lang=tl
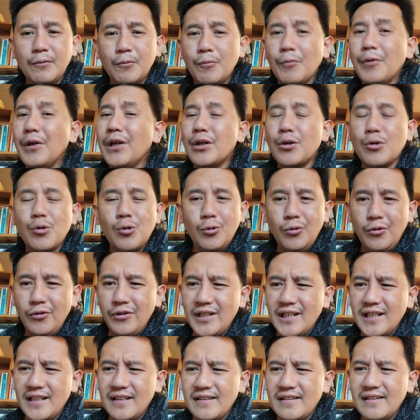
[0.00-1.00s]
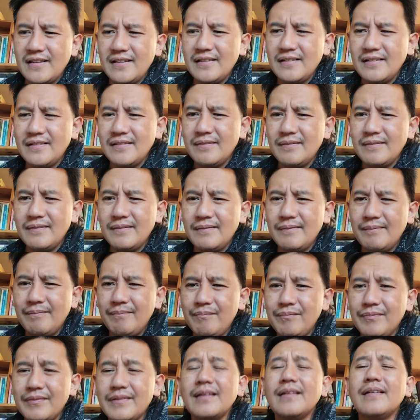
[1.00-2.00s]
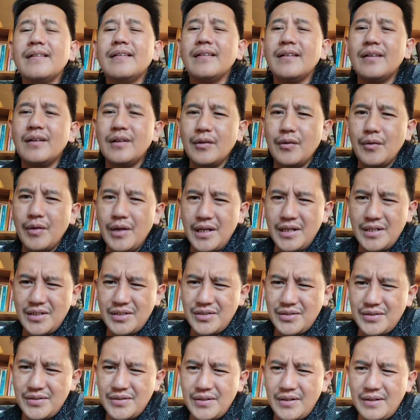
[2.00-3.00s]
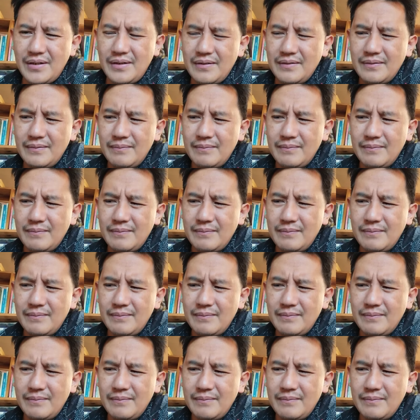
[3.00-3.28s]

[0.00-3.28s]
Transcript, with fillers: We call that grace.